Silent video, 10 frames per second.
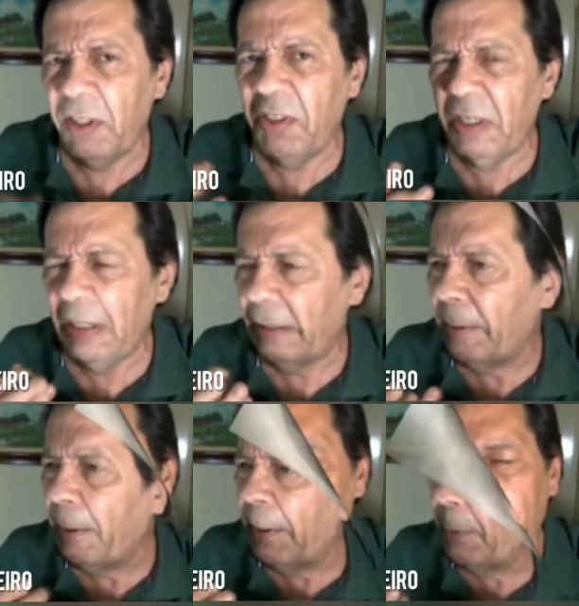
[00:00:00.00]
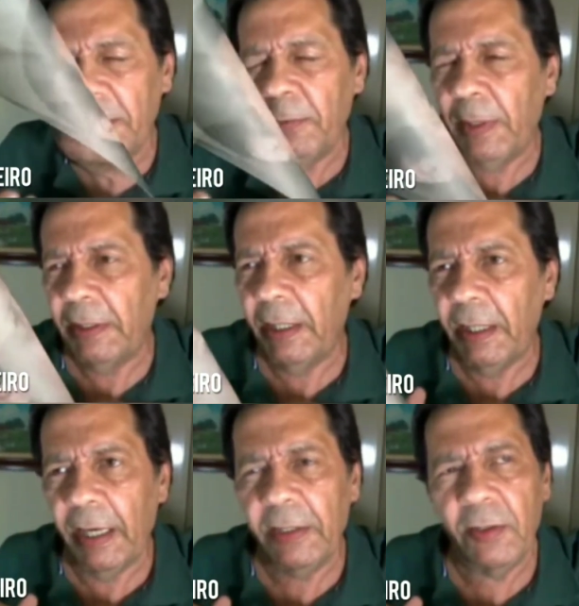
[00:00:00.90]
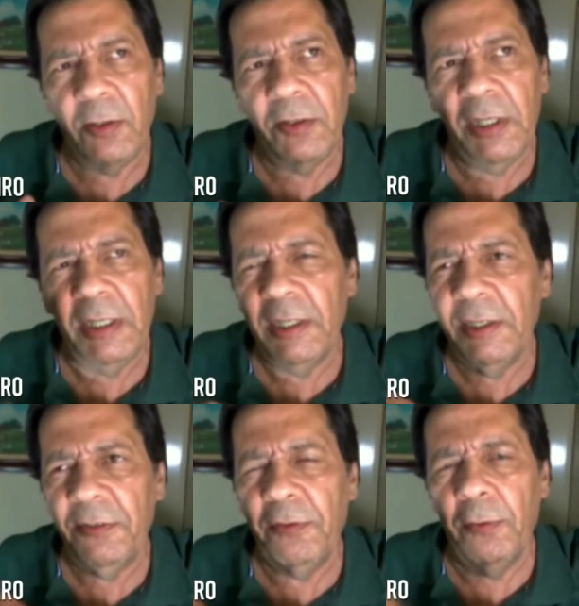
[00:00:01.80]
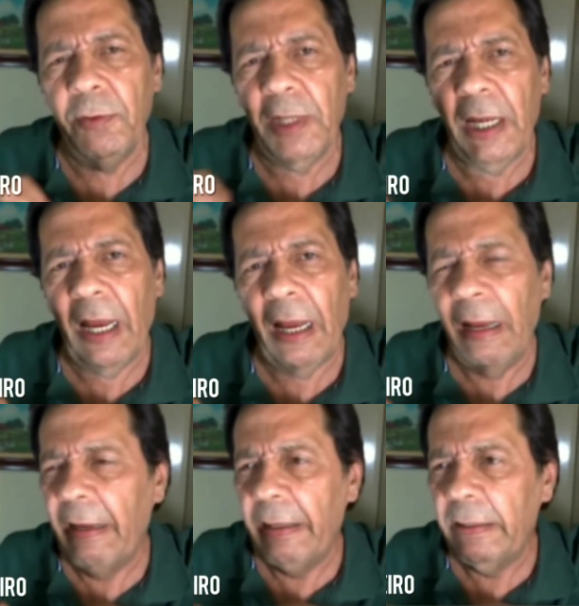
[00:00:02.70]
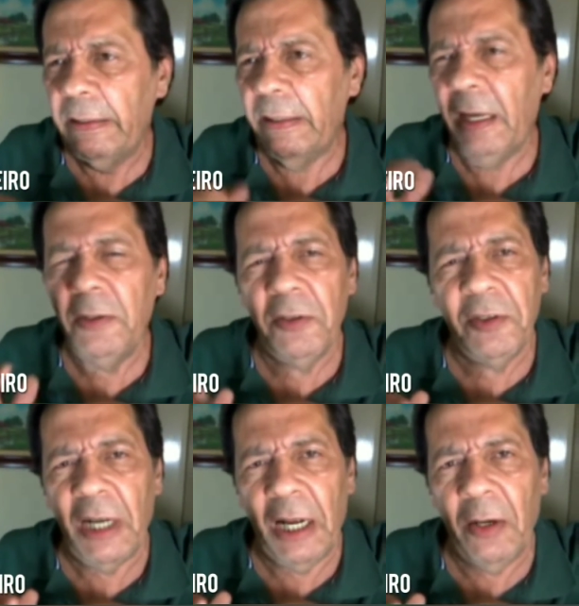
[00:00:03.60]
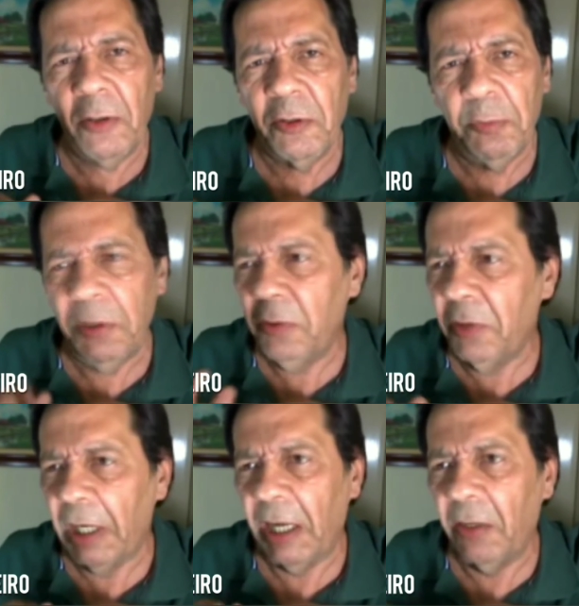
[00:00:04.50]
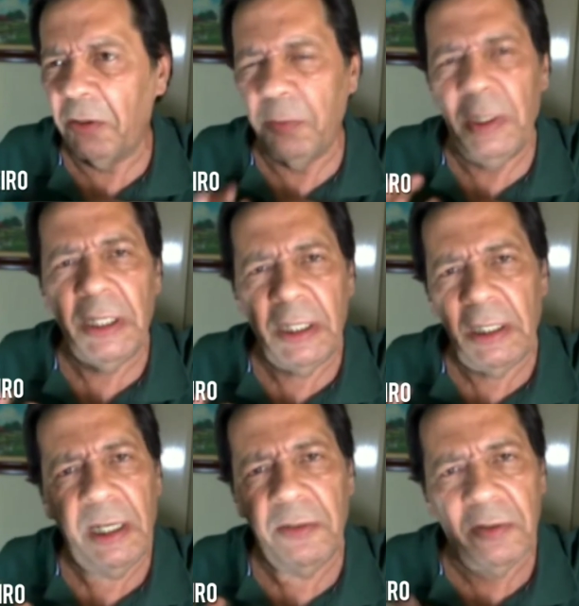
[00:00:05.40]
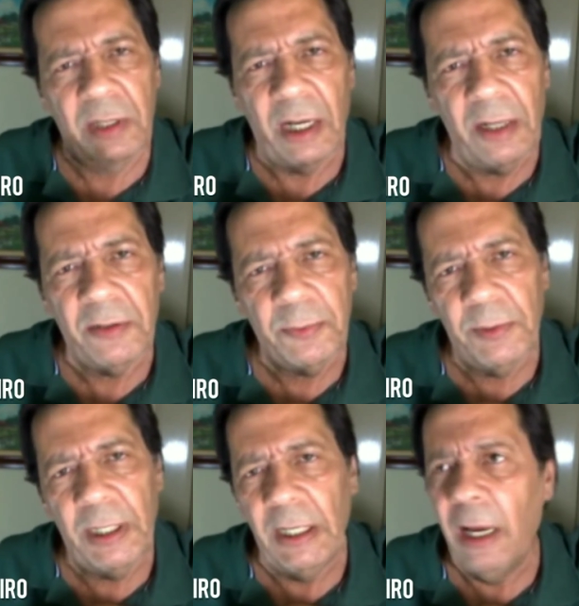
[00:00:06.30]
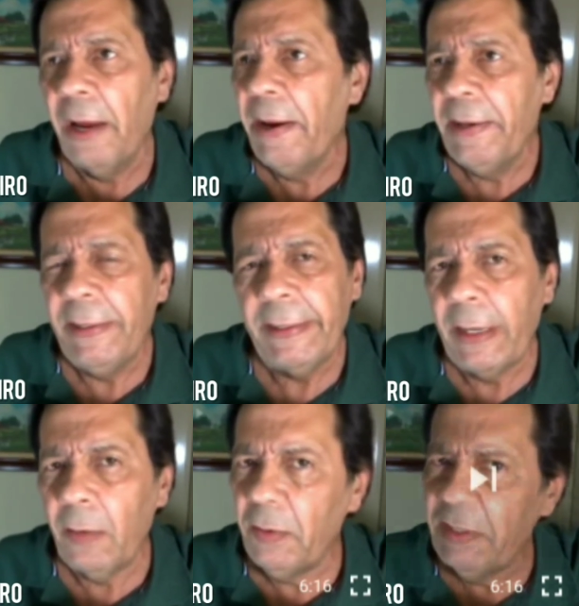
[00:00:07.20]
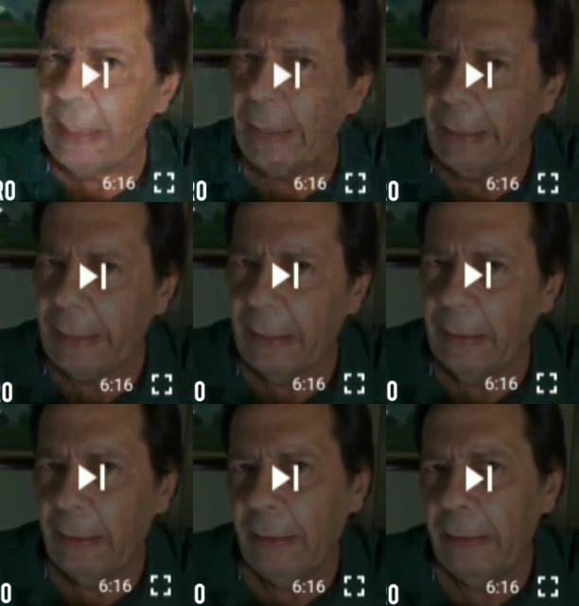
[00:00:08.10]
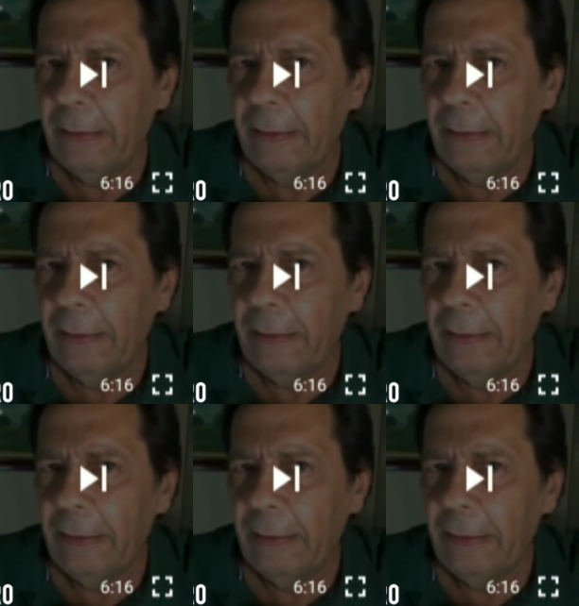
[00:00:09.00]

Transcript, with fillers: esses minérios, esses materiais todos, eles se fundem a 500 graus, 1000 graus, 1500 graus, por aí. Ninguém consegue